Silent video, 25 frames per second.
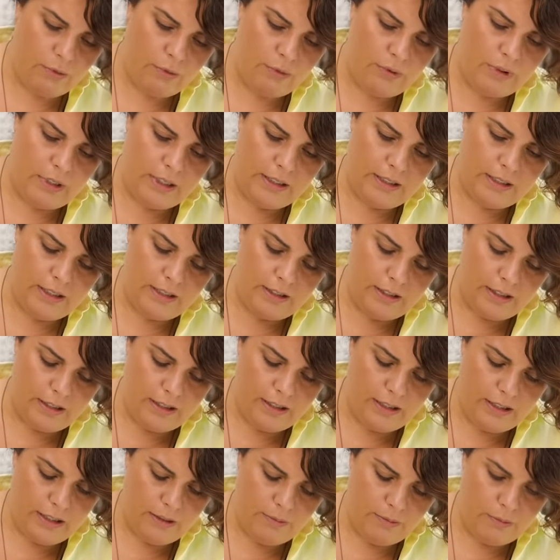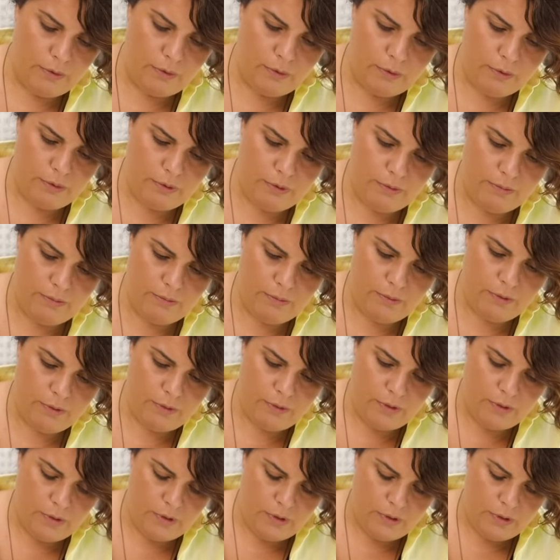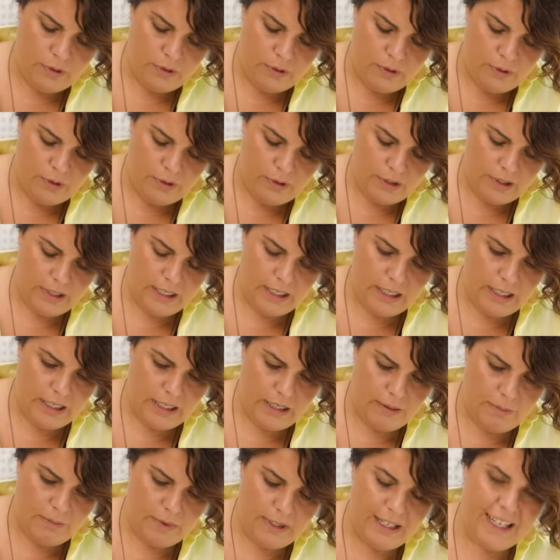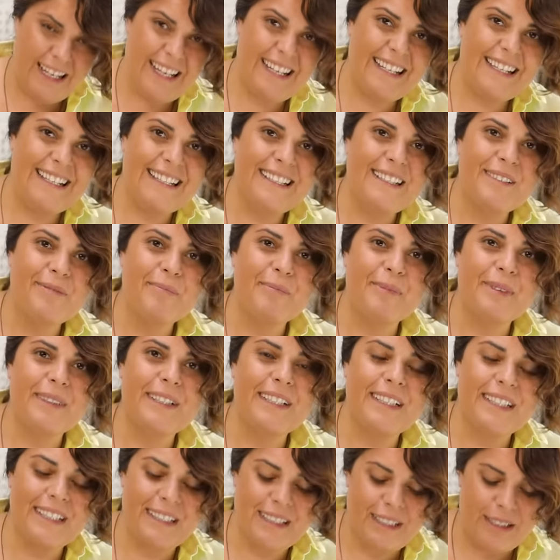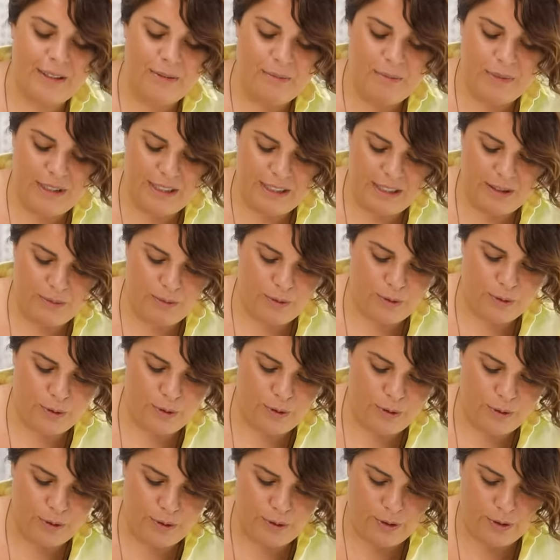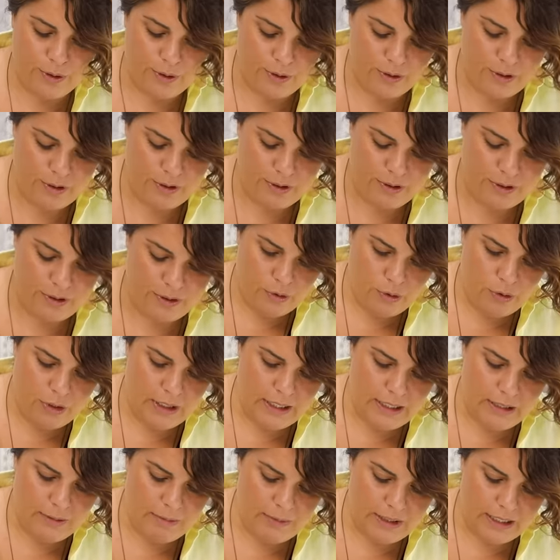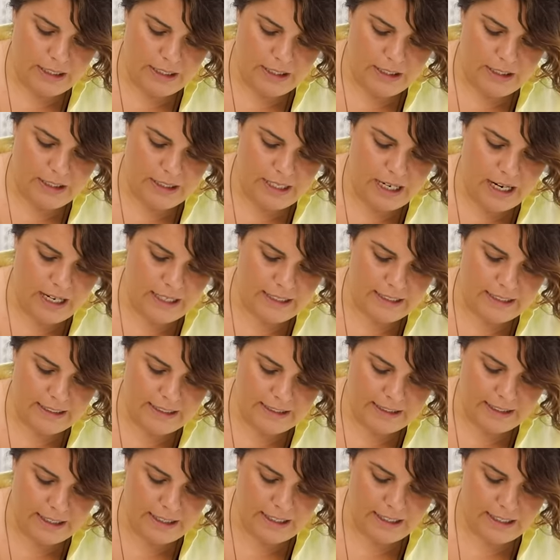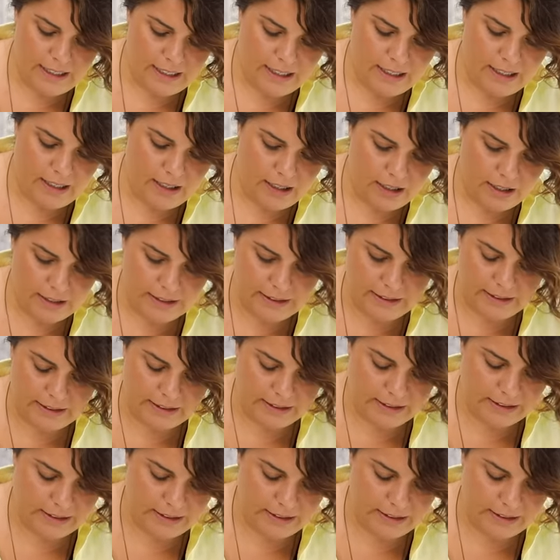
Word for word: O yüzden tekrar yıkamıyorum. Kekiğimi de ekledim mi mis gibi kokuyor. Dönerimin içi neredeyse hazır.